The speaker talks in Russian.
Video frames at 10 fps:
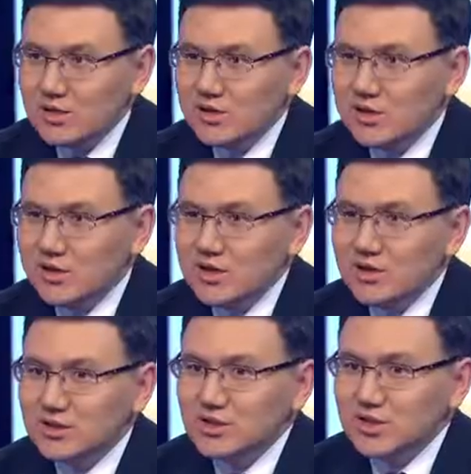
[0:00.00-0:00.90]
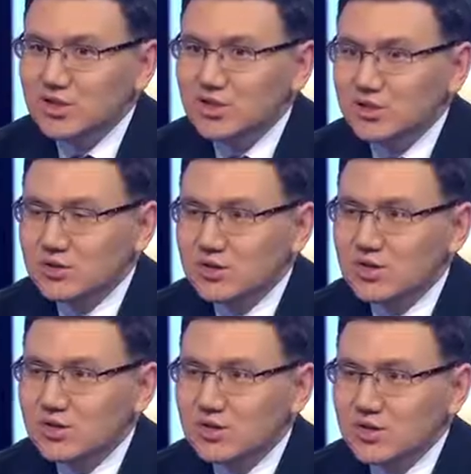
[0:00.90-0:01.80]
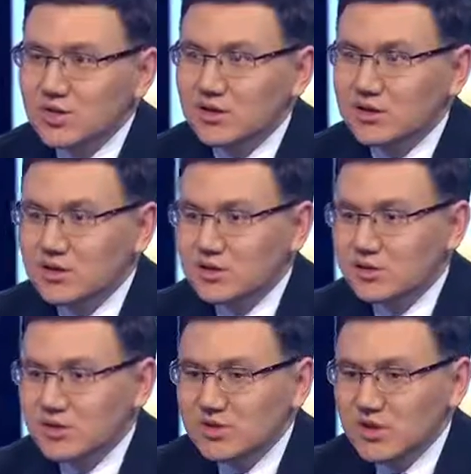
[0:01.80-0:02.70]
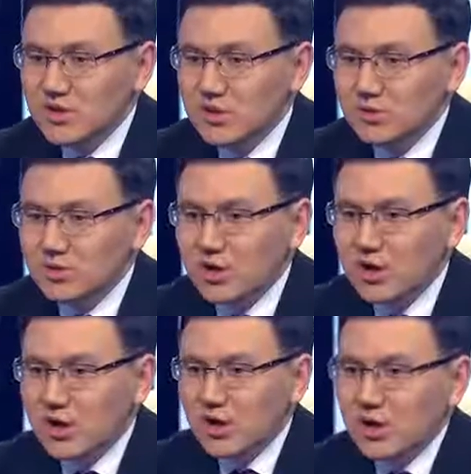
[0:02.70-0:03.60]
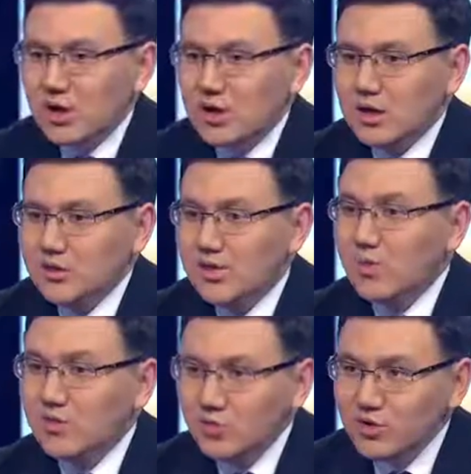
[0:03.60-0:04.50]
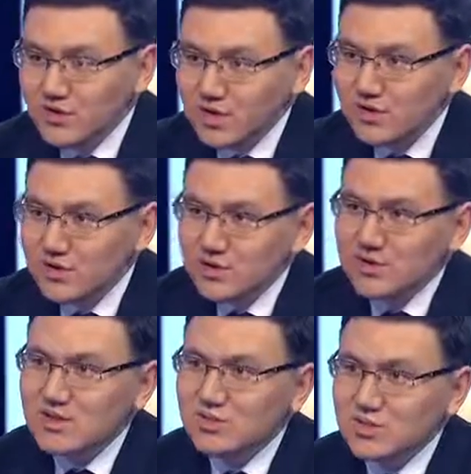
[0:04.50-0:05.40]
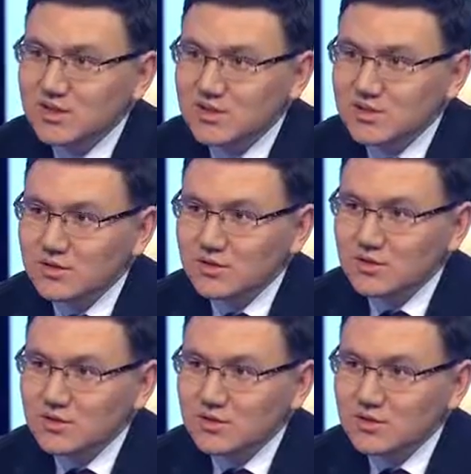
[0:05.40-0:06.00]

остальные где-то 1200 – это те стипендиаты, которые э, добровольно отказались от стипендий,